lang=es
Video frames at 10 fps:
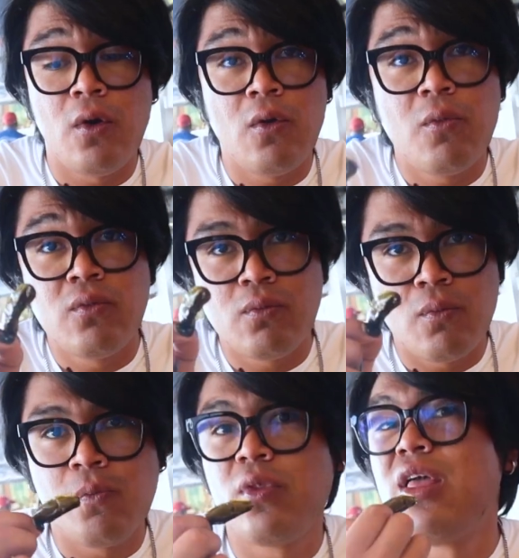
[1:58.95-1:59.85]
¡ay, un
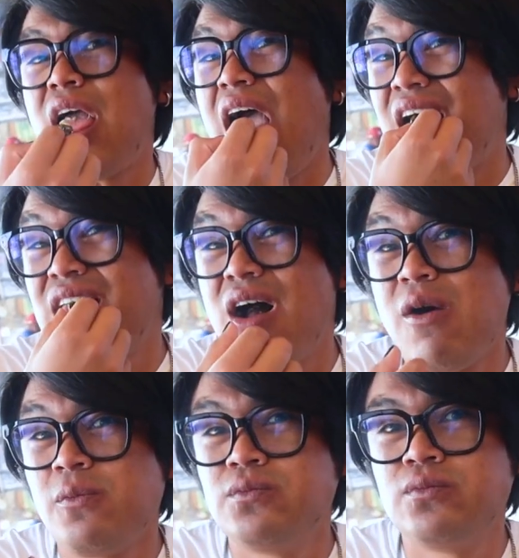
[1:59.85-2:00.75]
chilito por
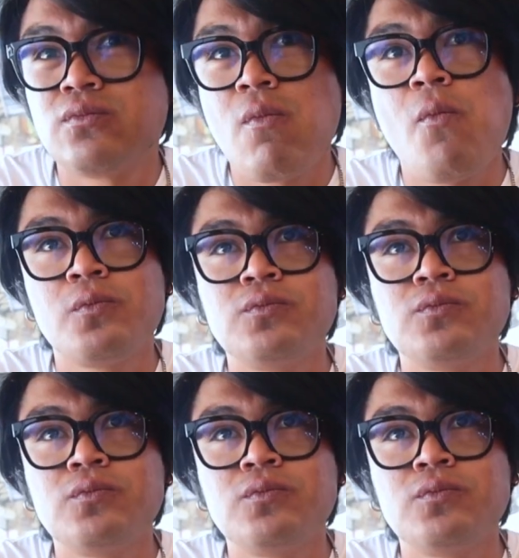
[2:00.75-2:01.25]
taco! No, no, no,